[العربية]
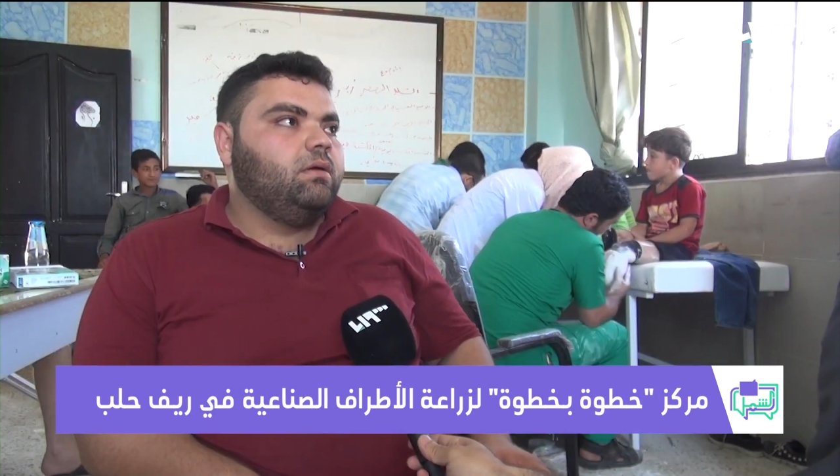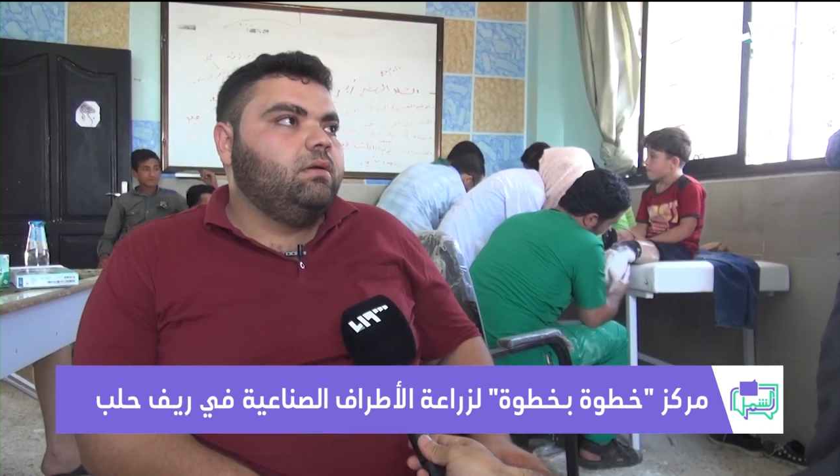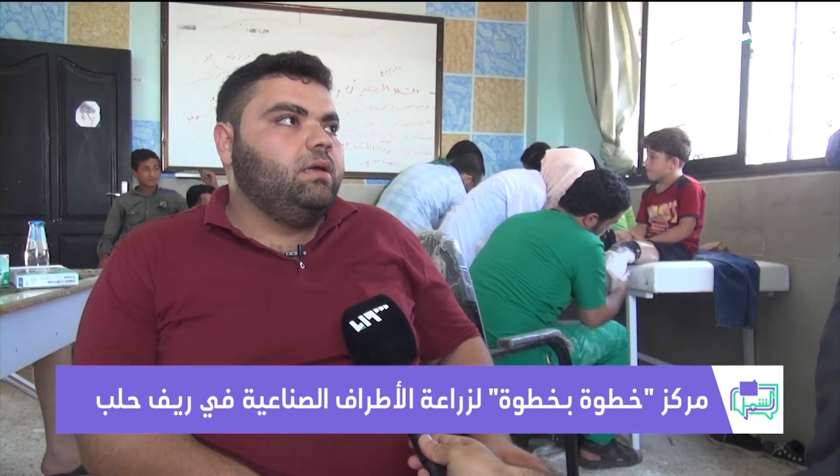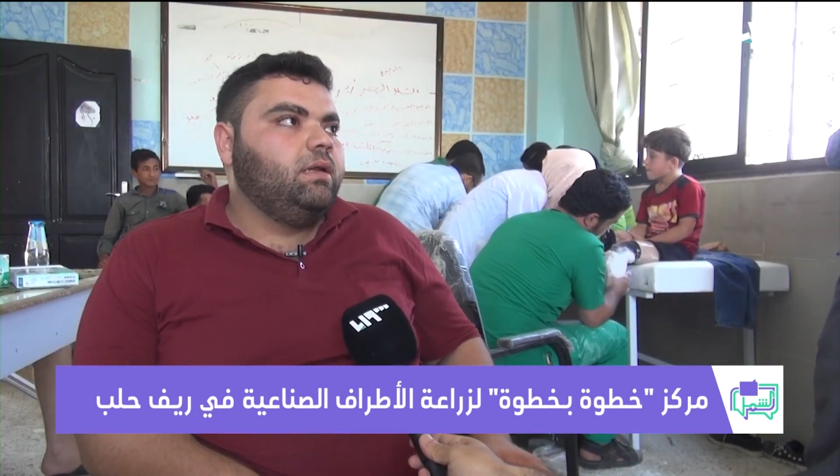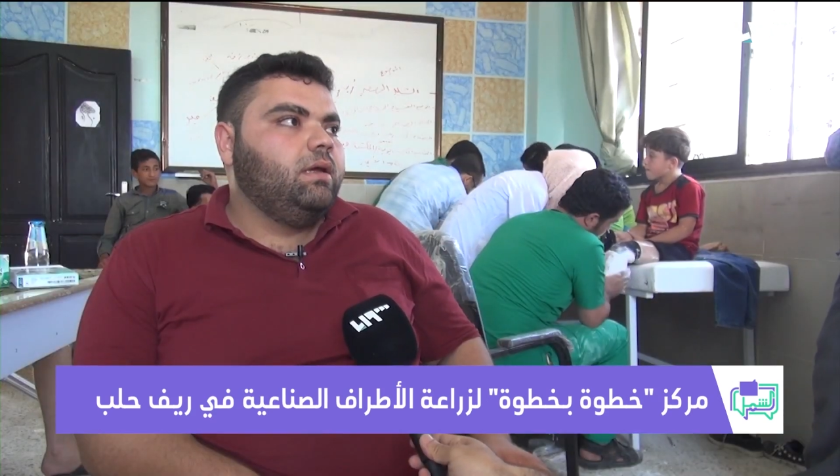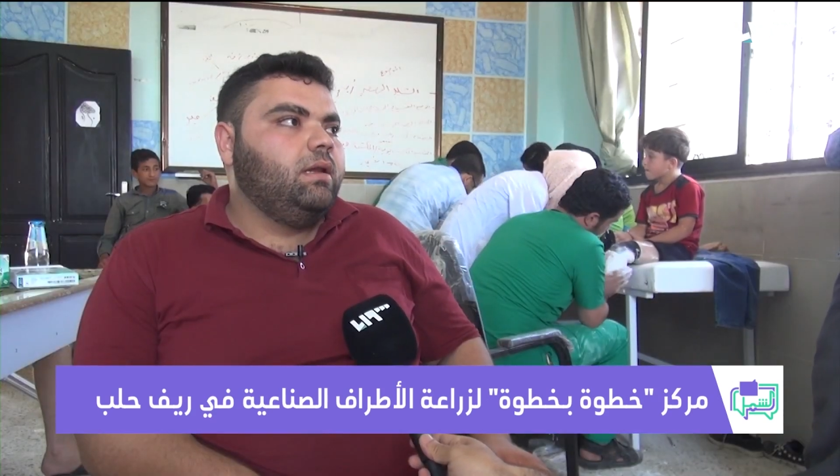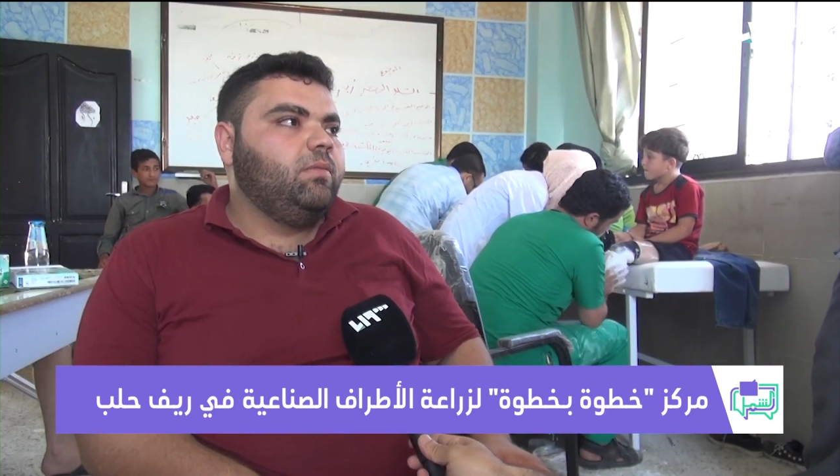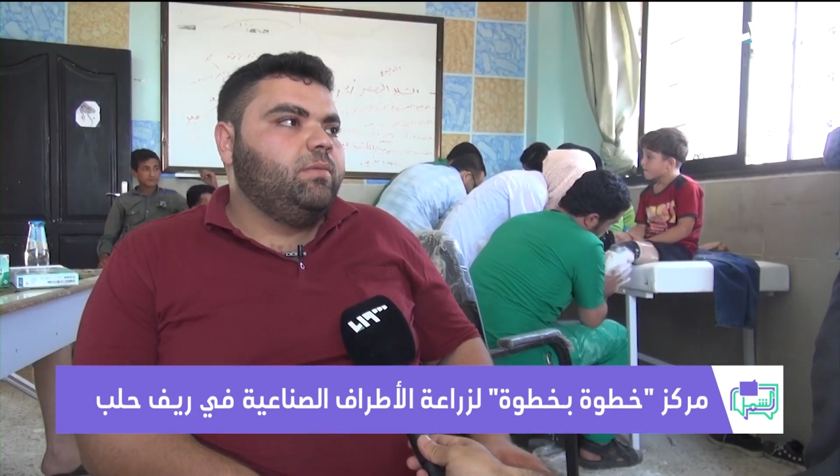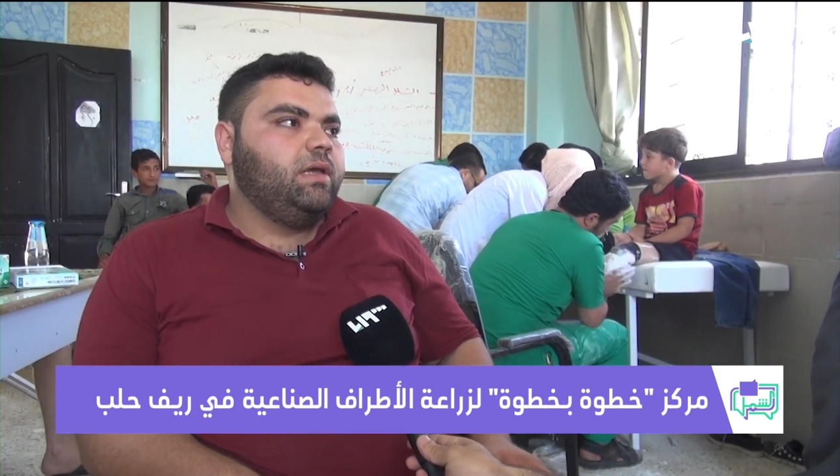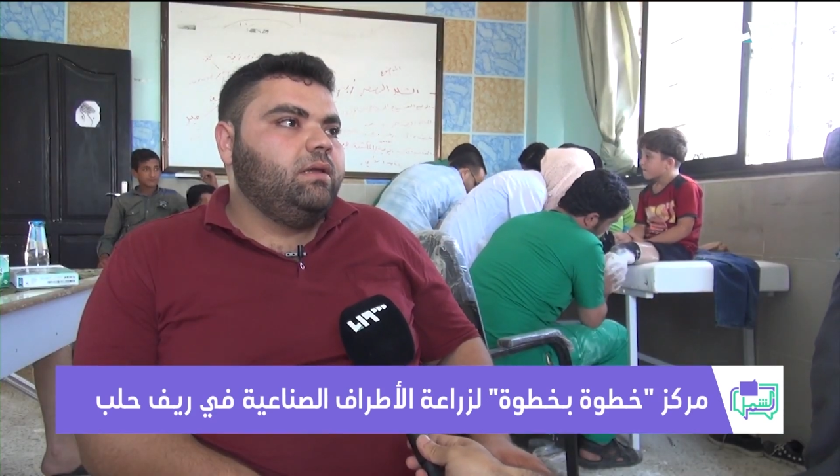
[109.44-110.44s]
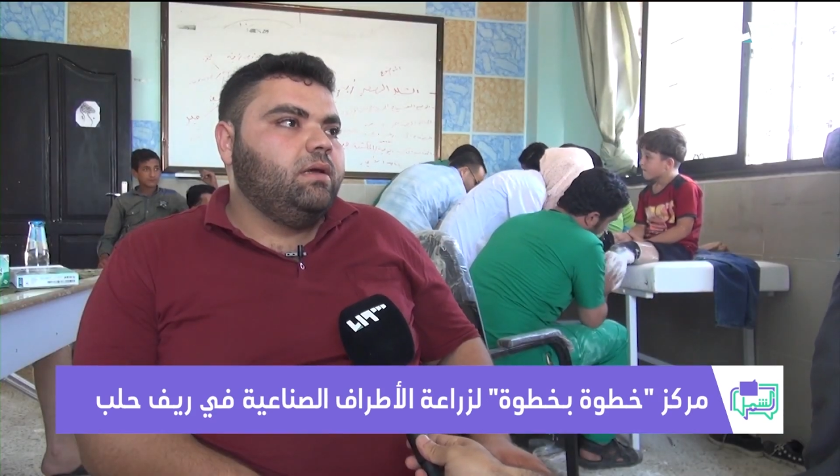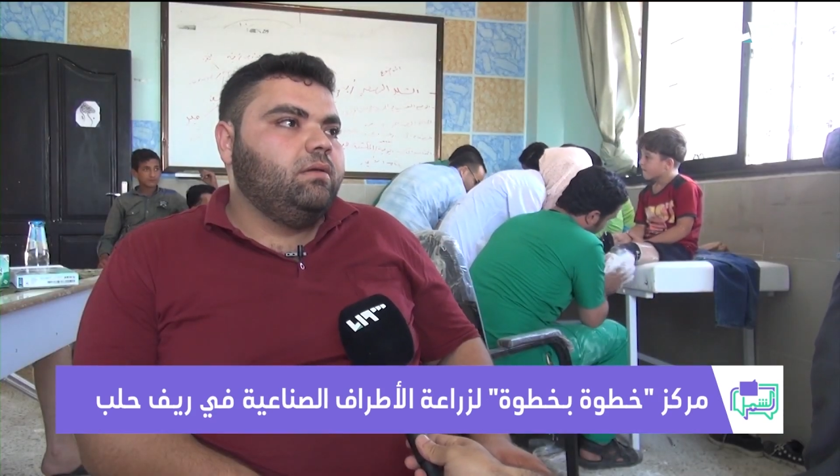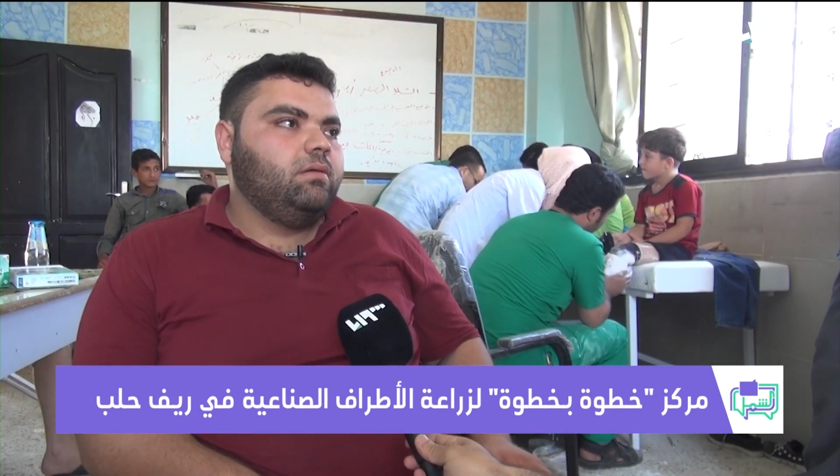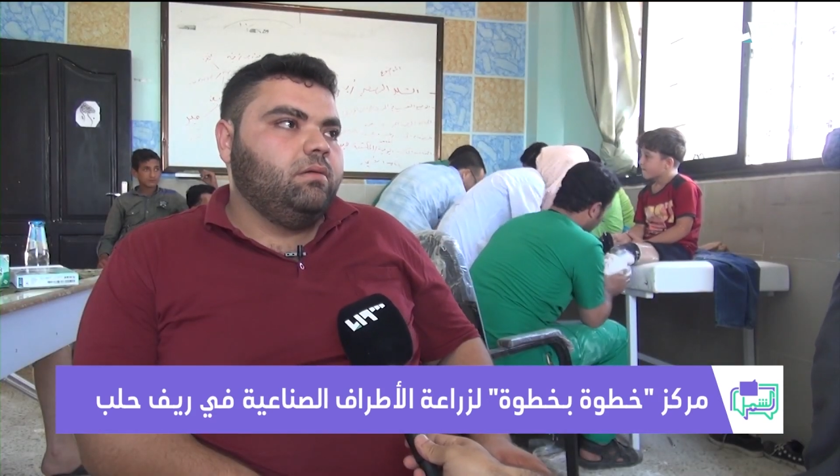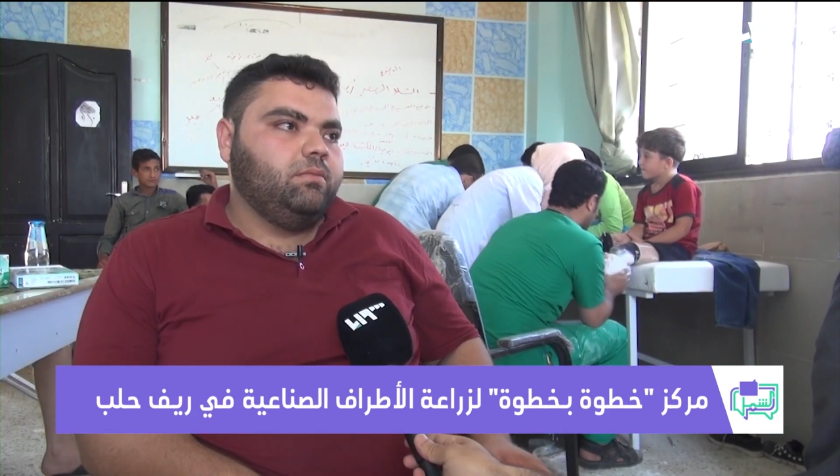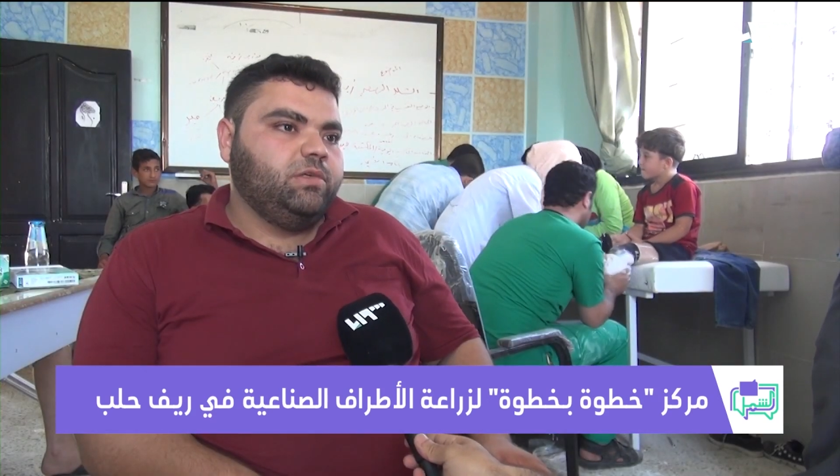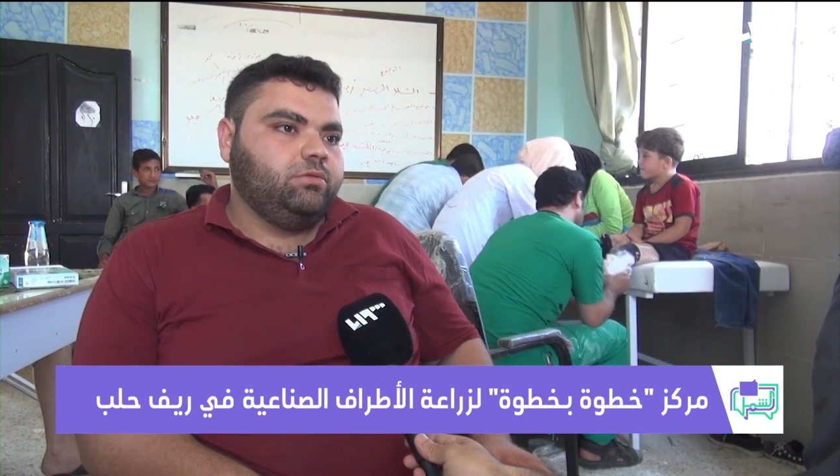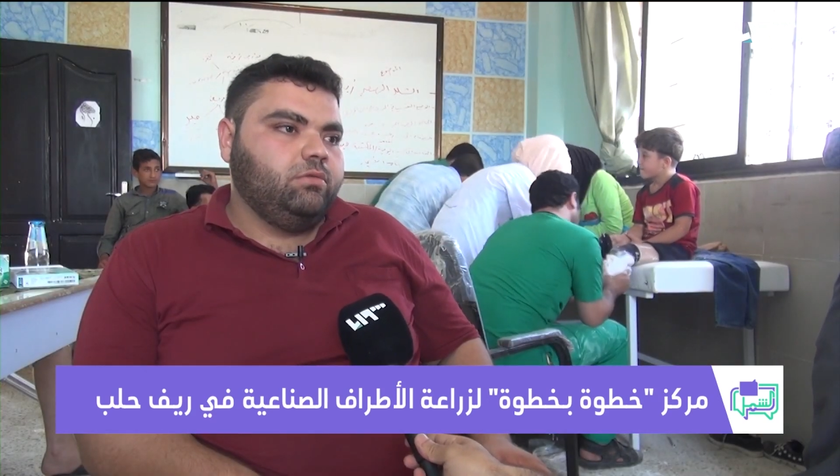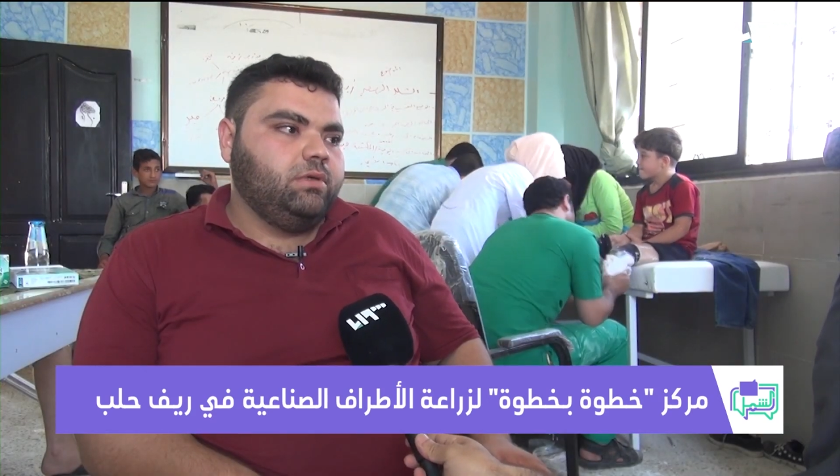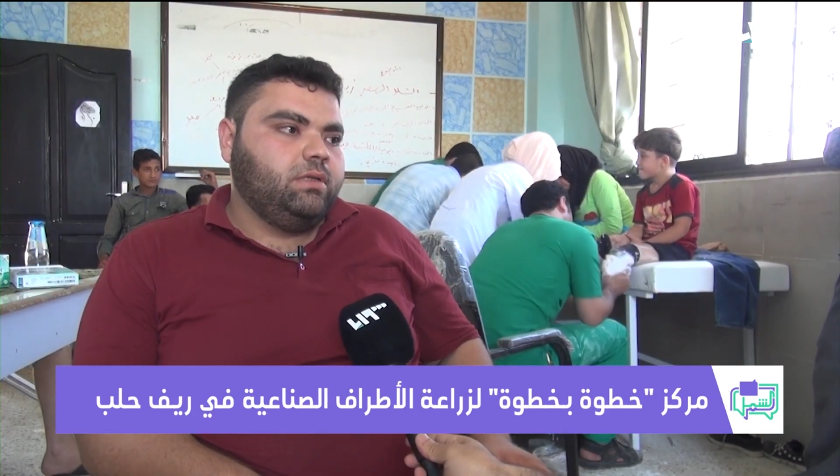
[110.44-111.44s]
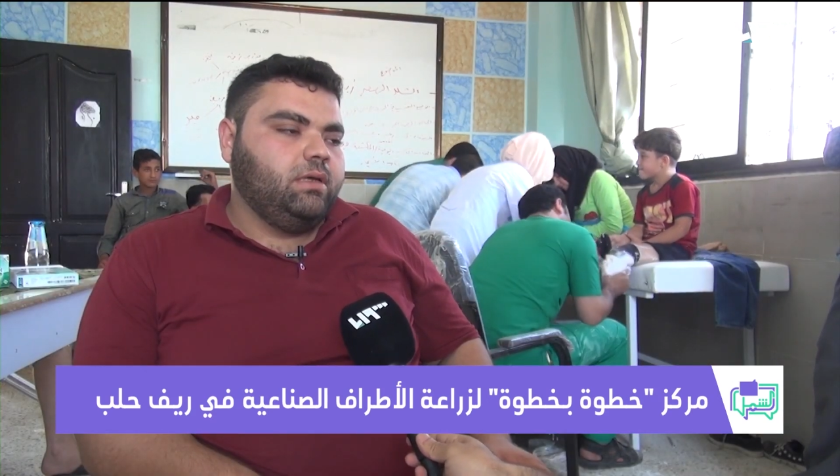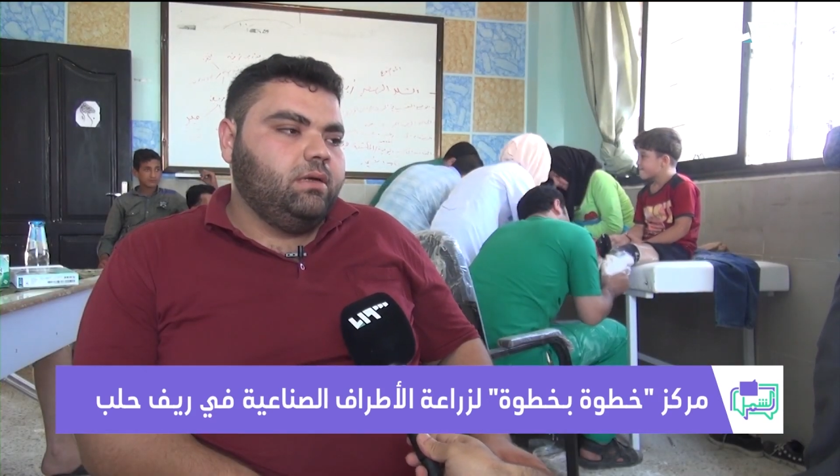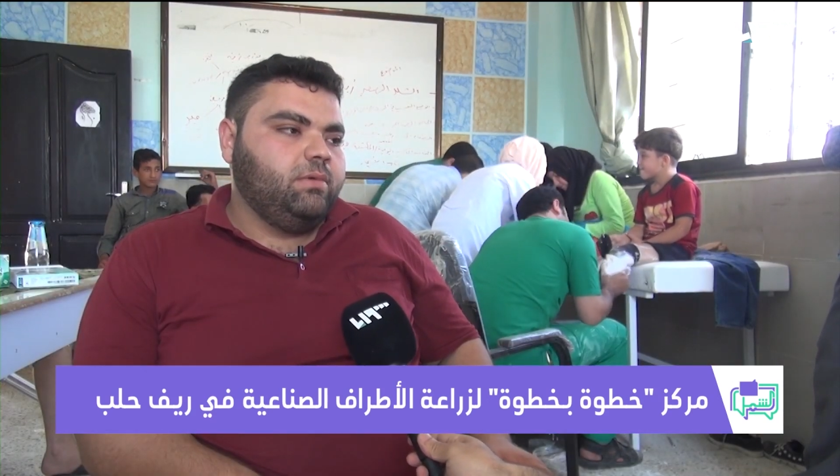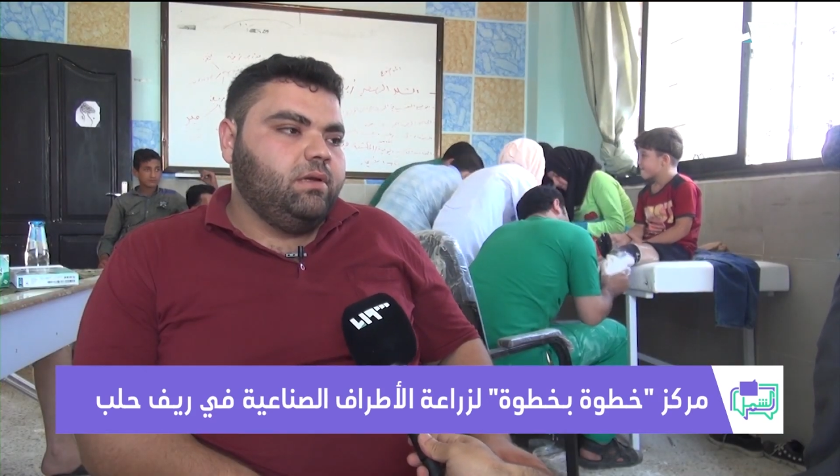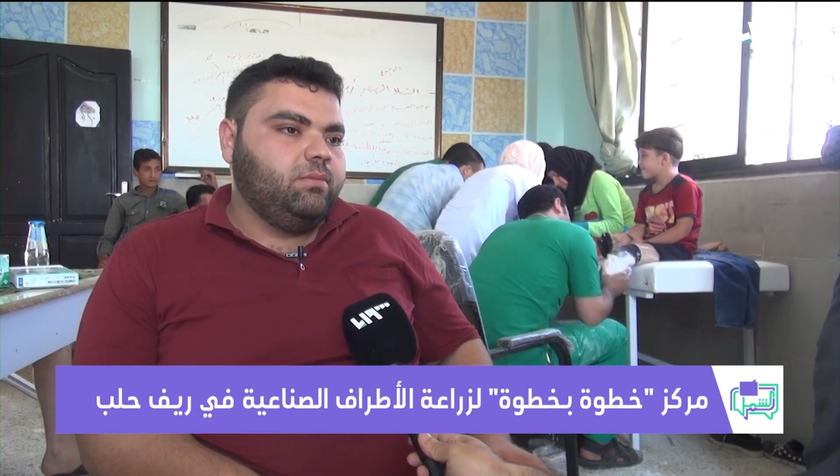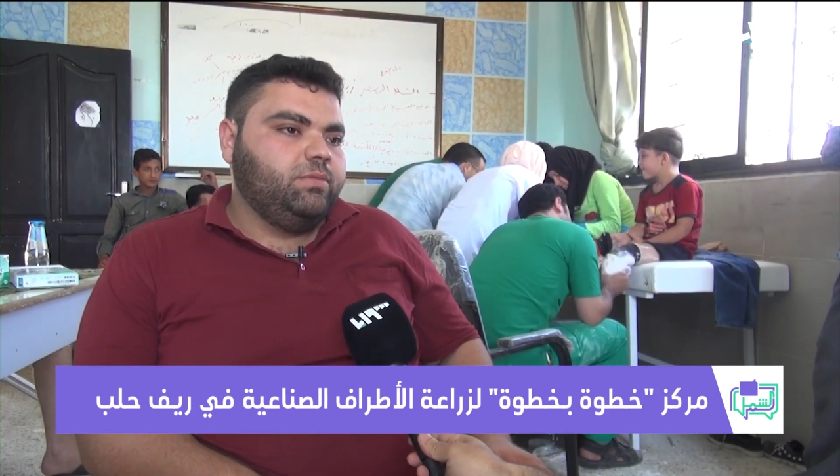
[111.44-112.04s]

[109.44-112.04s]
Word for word: نحن هلا مبدئيا مشروعنا تقريبا